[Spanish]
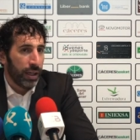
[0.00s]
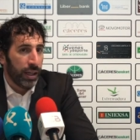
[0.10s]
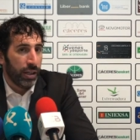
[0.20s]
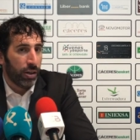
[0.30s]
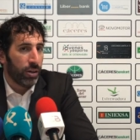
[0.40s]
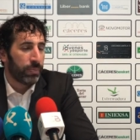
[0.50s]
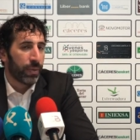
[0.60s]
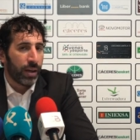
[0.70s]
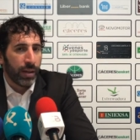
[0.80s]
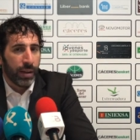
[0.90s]
y no
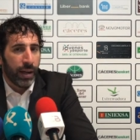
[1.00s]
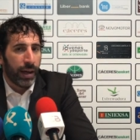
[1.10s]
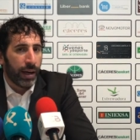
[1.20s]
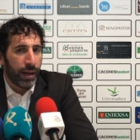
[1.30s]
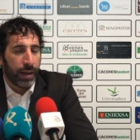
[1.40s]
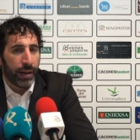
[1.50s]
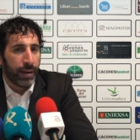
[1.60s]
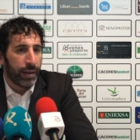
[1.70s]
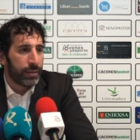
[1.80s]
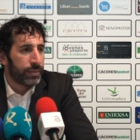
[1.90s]

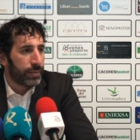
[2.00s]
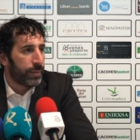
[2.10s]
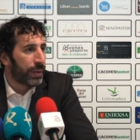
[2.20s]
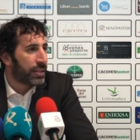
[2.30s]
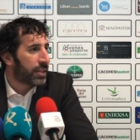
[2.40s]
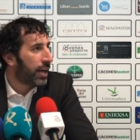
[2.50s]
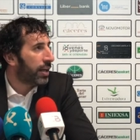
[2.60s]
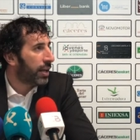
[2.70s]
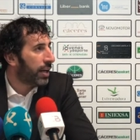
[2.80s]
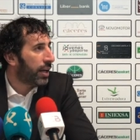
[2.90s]
eh, pensar
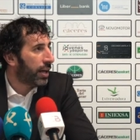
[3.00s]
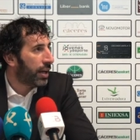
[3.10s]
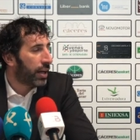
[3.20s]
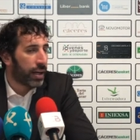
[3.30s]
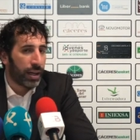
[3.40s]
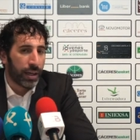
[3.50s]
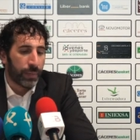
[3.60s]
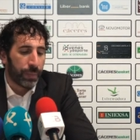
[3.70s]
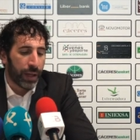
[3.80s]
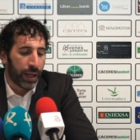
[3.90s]
en que,
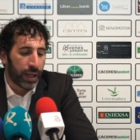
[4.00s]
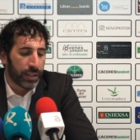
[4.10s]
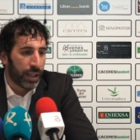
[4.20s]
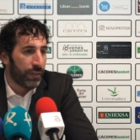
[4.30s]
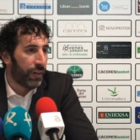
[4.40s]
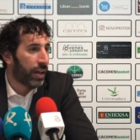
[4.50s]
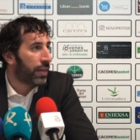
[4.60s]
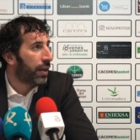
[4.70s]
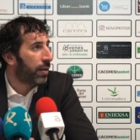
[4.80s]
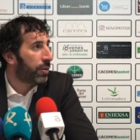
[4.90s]
en que esa
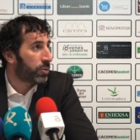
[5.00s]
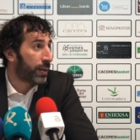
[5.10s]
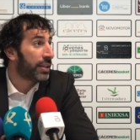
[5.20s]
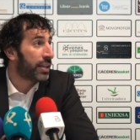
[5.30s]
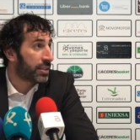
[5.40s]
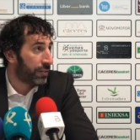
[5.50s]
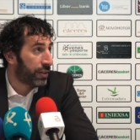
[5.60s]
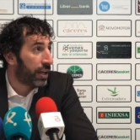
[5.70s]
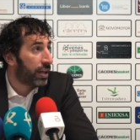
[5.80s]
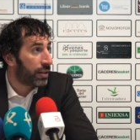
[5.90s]
diferencia la podemos mantener hasta el
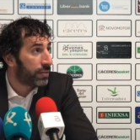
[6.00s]
final.